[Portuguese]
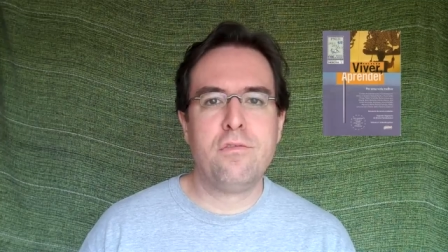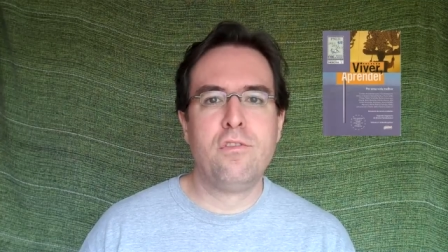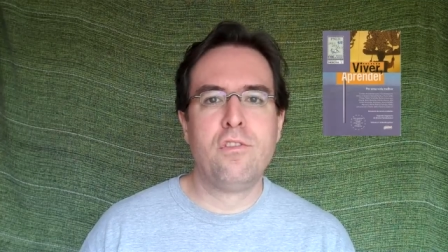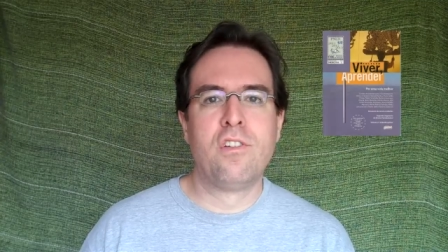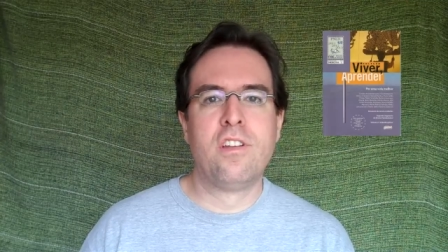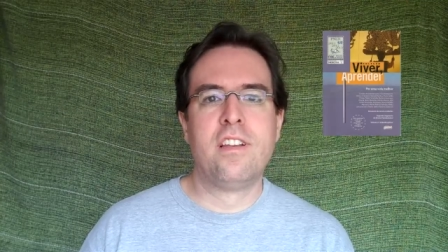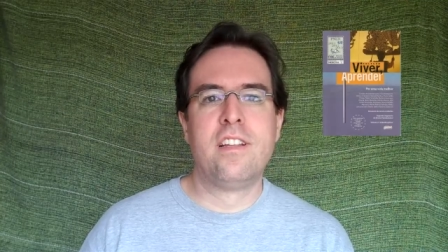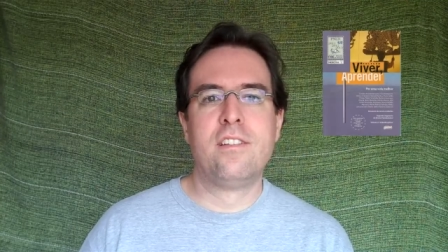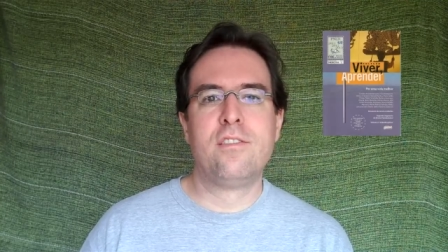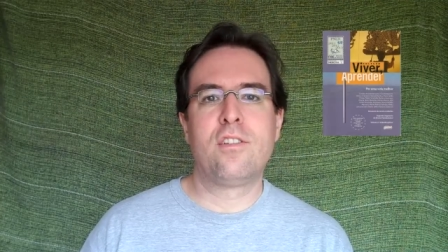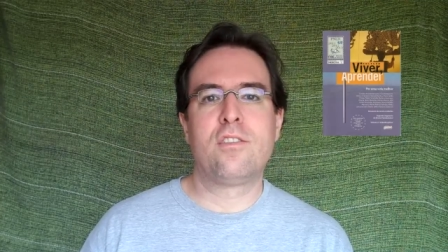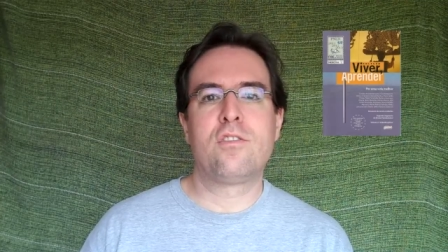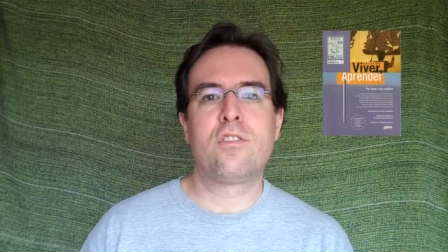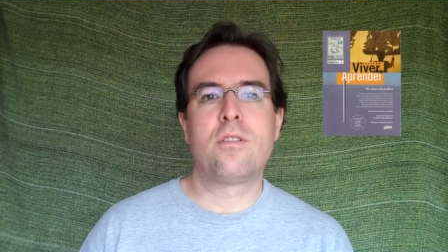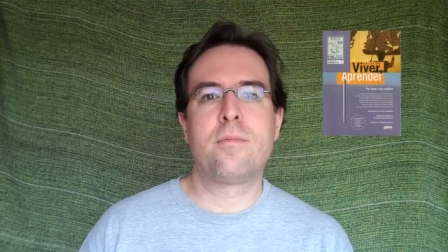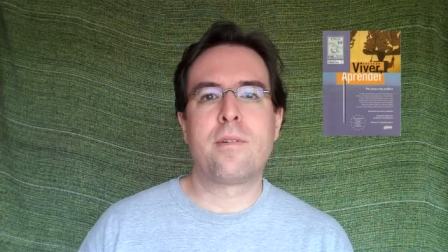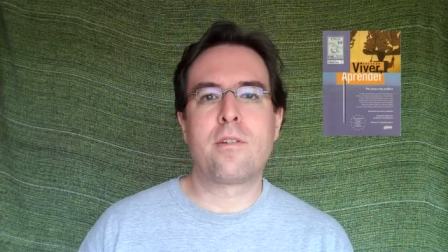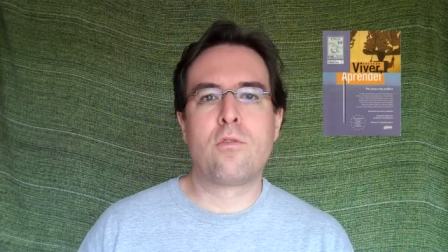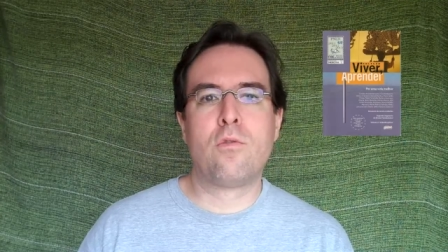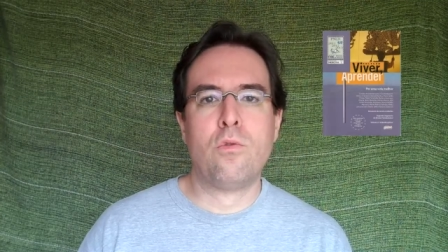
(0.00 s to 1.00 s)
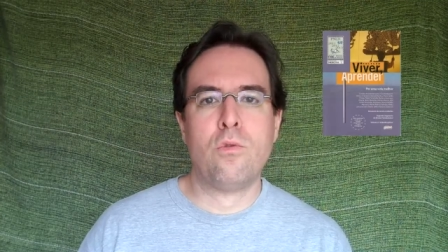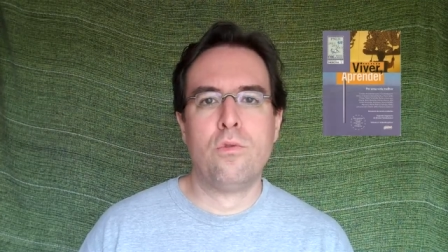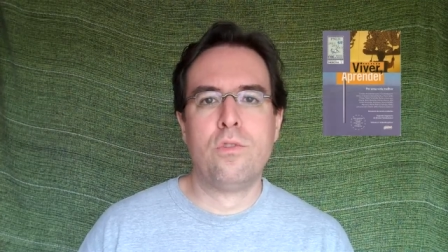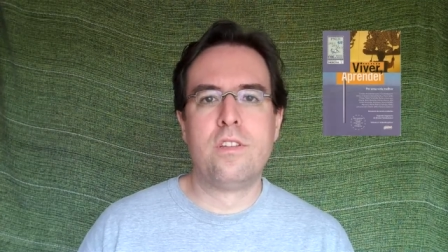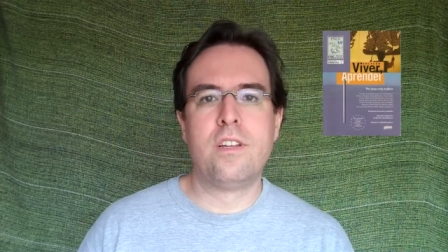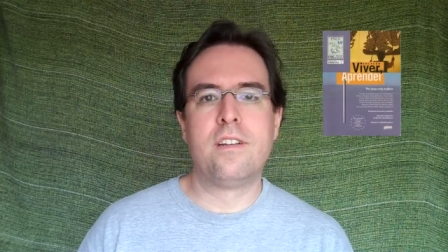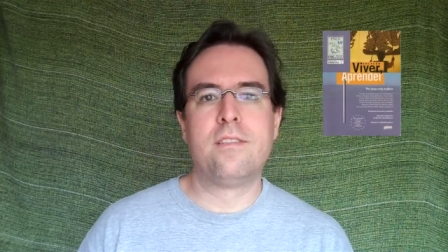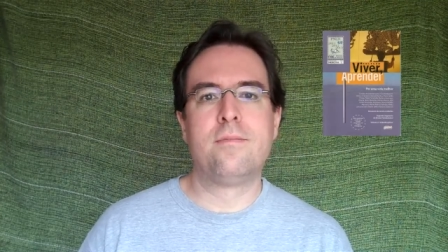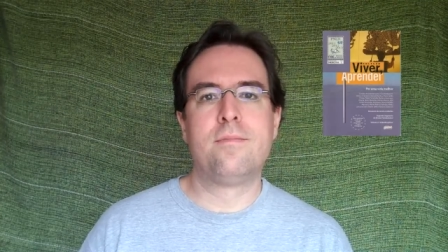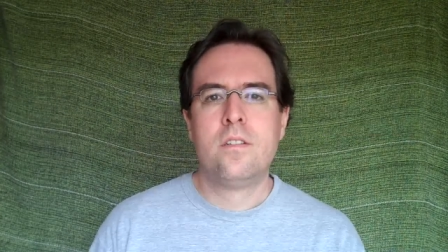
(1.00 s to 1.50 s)
violando a norma
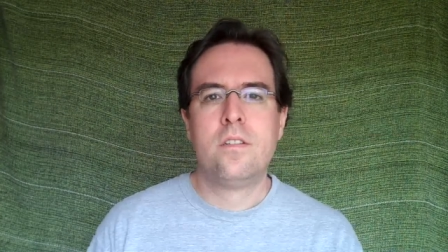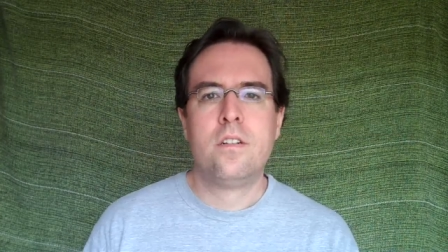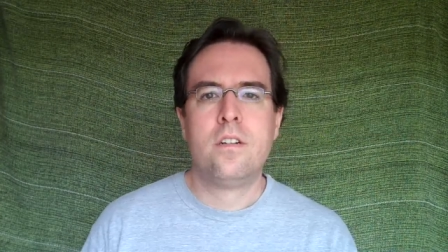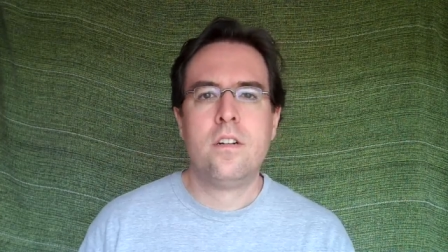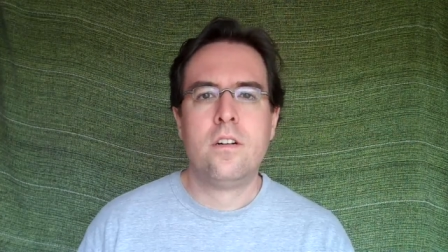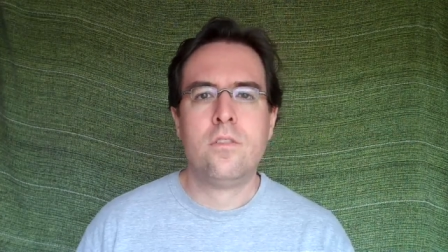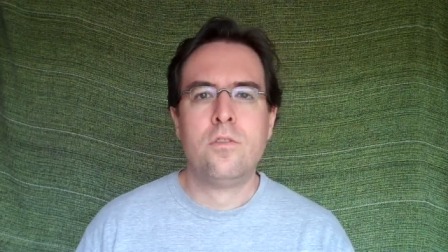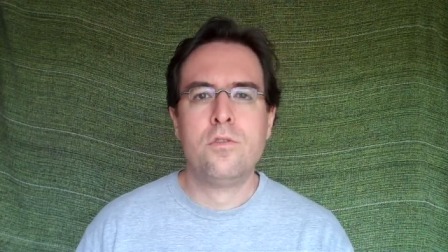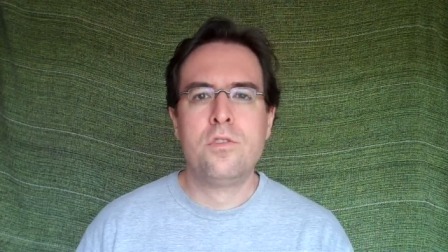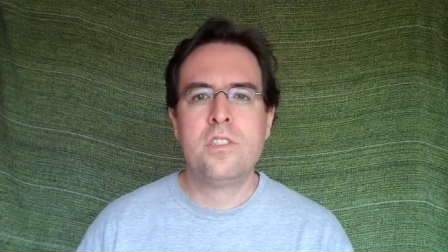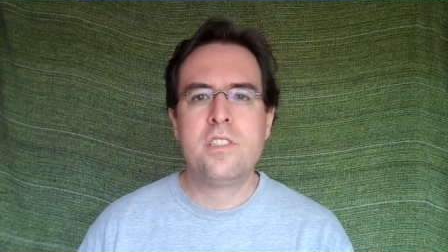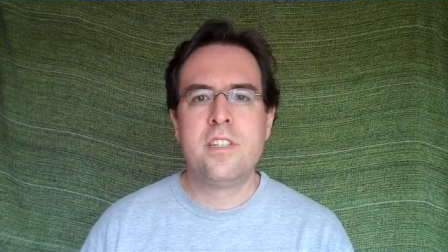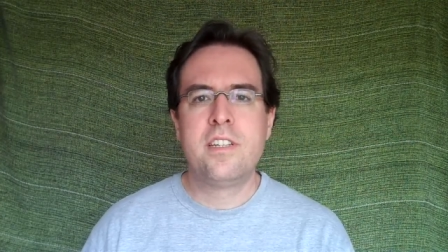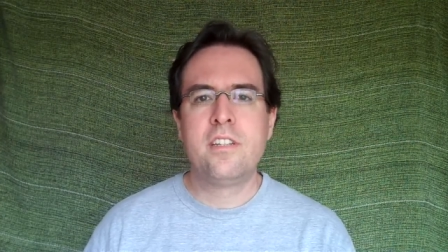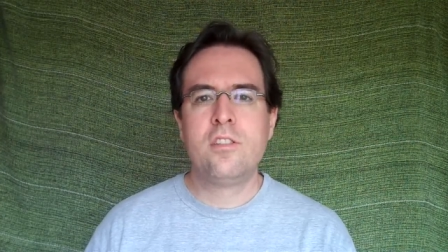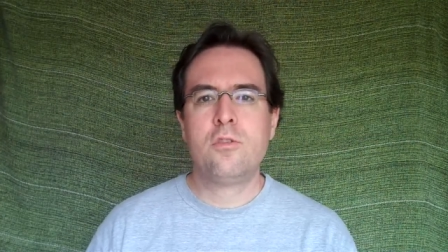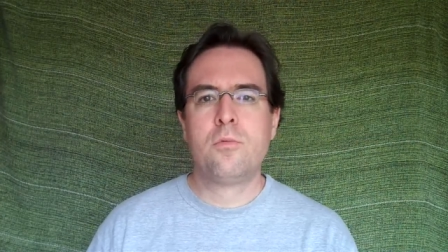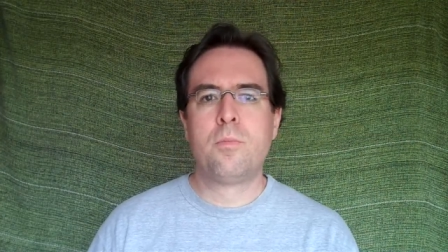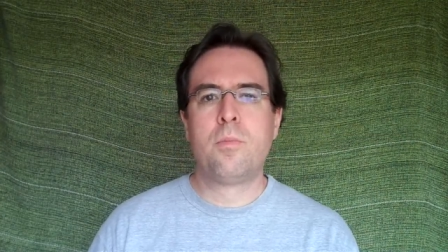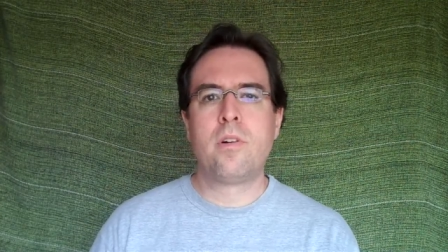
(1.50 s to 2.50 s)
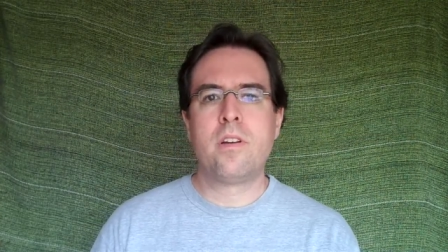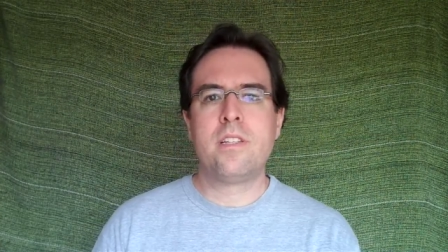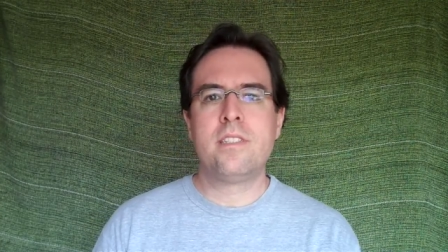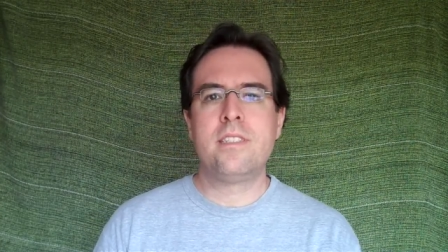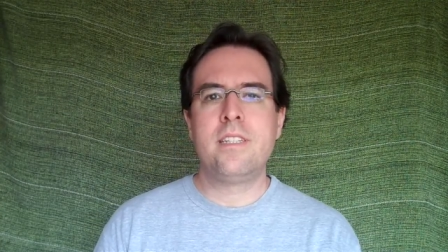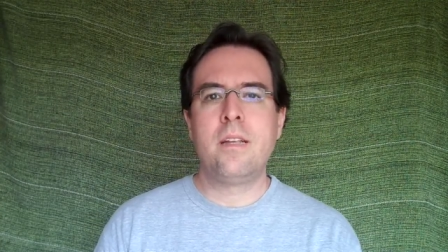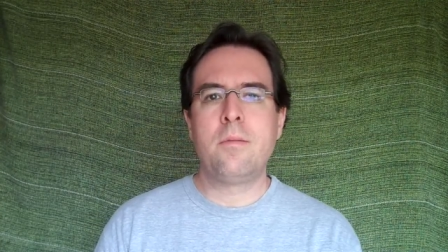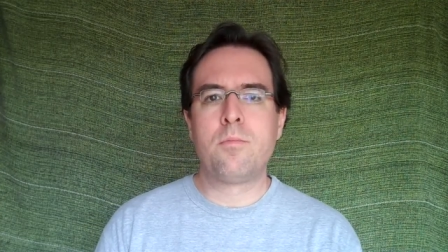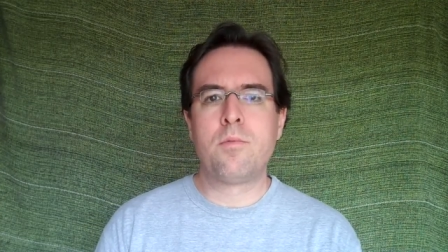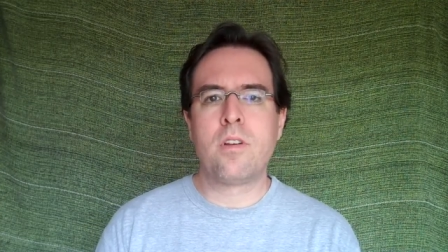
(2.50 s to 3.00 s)
culta, usando, por
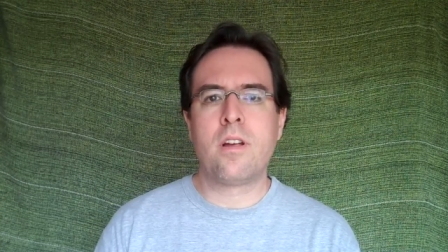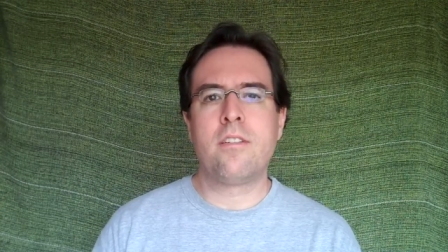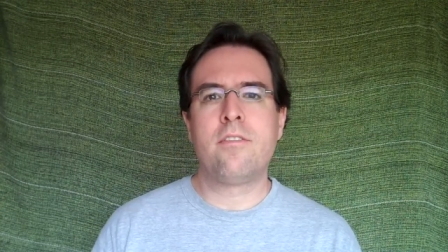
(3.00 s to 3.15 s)
exemplo,